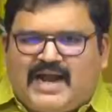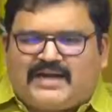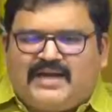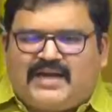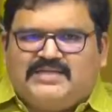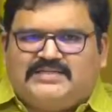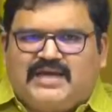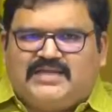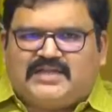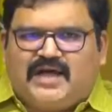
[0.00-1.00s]
కాంట్రాక్టర్లకి
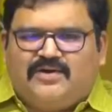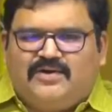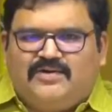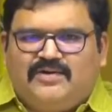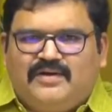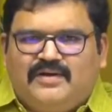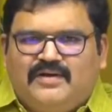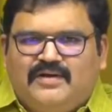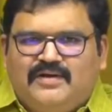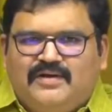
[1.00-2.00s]
ఏం చెల్లిస్తారు
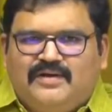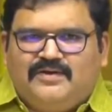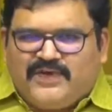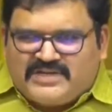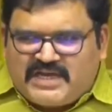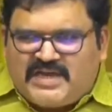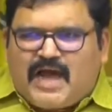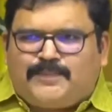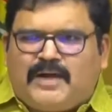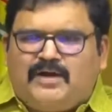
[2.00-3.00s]

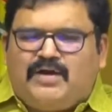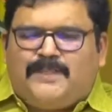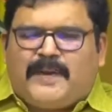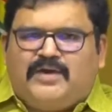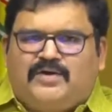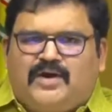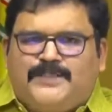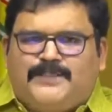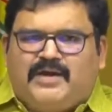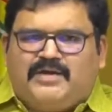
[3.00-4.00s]
ఫిషింగ్ హార్బర్లో ఉన్న
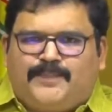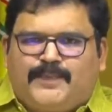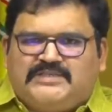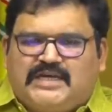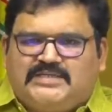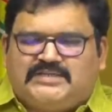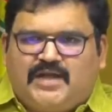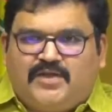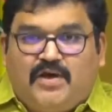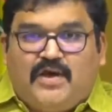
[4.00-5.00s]
పనులకు కూడా ఇప్పటివరకు డబ్బులు
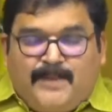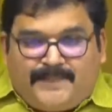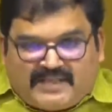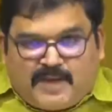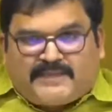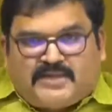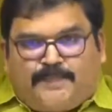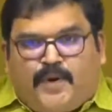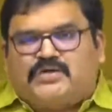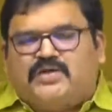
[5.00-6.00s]
చెల్లించలేదు పెద్ద
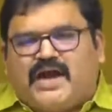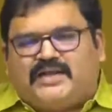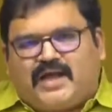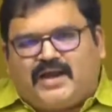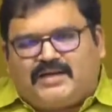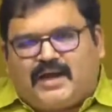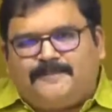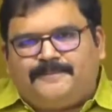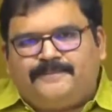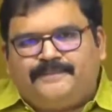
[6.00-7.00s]
పెద్ద పోర్ట్లు
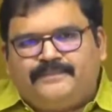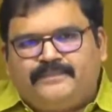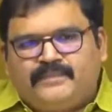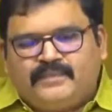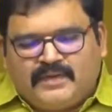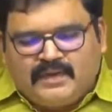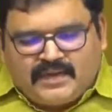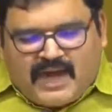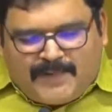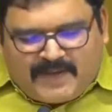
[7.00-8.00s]
కడతారంట
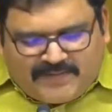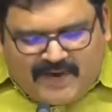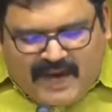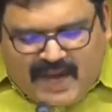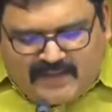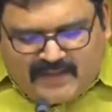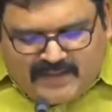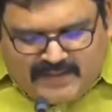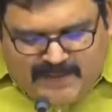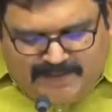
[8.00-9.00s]
కాబట్టి వాళ్ళ
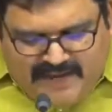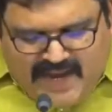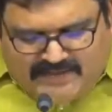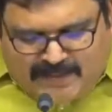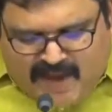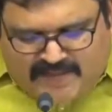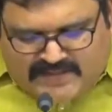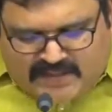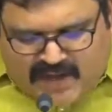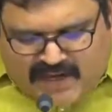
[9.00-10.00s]
ఈ మీడియా
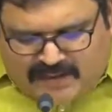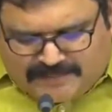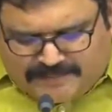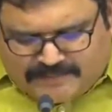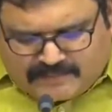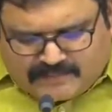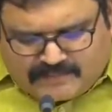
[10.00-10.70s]
సమావేశం ద్వారా